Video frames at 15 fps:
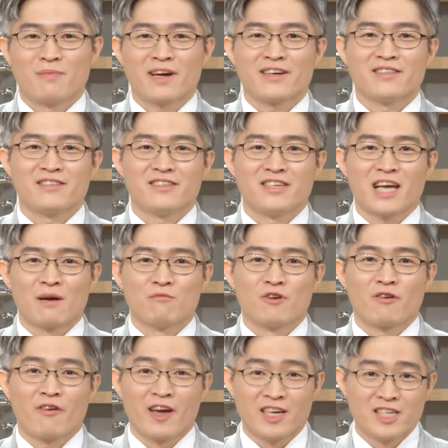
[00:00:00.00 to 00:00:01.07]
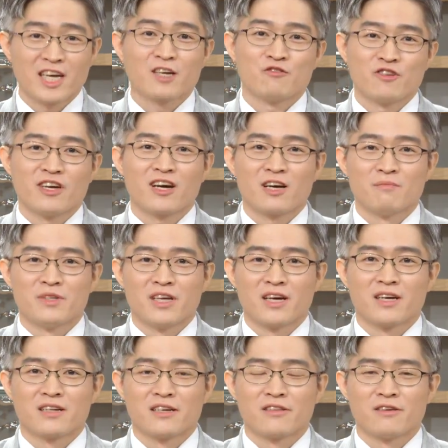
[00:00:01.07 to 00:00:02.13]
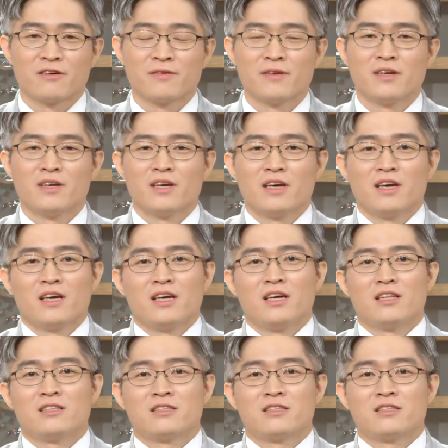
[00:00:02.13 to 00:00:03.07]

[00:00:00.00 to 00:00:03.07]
파킨슨이 약물에 굉장히 취약합니다. 그래서 아. 이